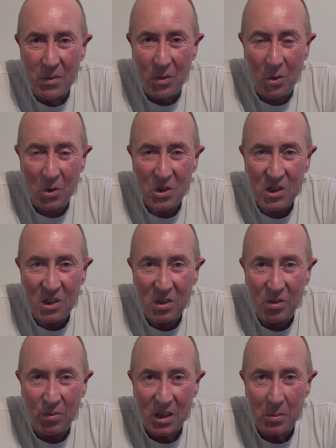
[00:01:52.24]

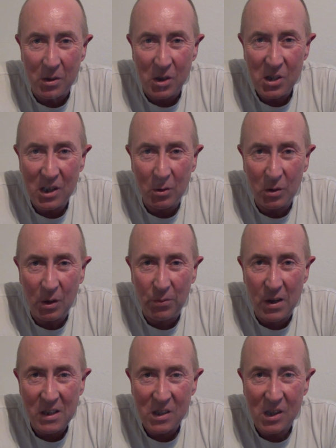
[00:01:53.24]
Und was mir noch sehr gut
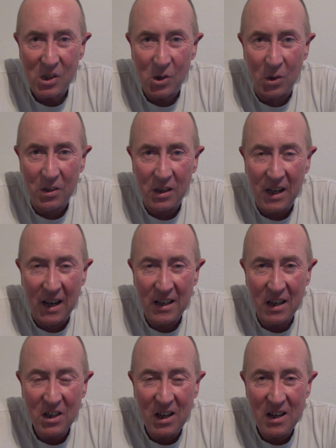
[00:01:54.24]
gefällt, ist der Song
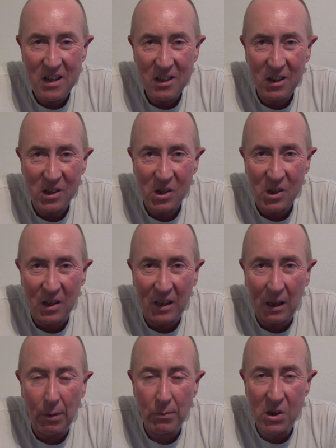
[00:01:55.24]
Neandertal. Das ist eine
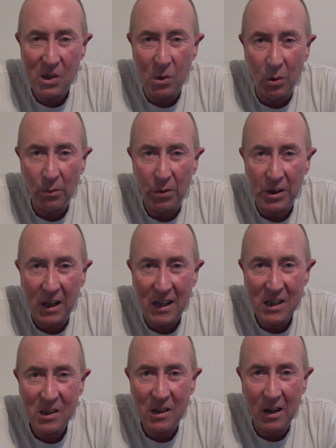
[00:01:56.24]
Coverversion von der
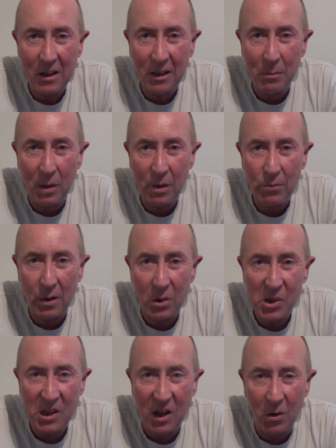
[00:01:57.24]
ersten allgemeinen
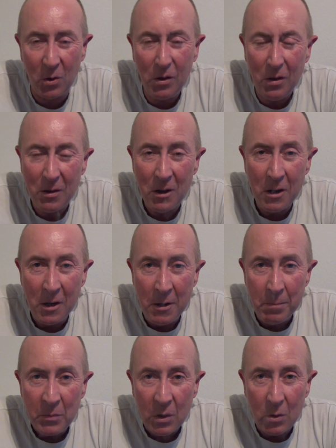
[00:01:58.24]
Verunsicherung.
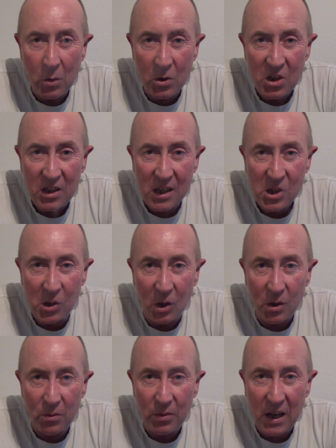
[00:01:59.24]
Und der
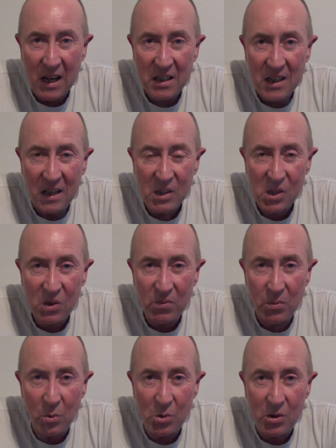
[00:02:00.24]
Song Wer hat Angst,
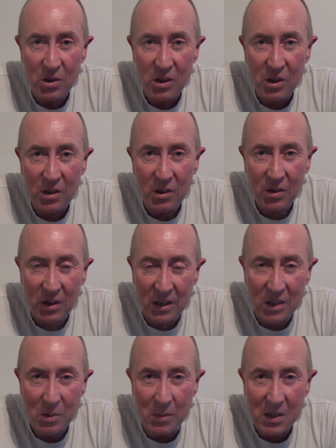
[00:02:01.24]
wo die
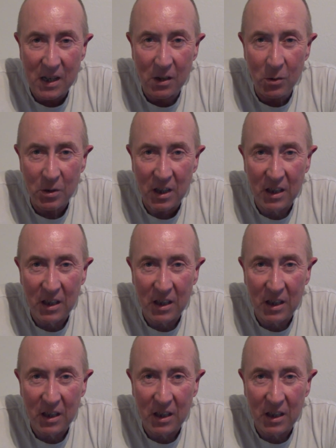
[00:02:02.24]
Kindesmisshandlungen der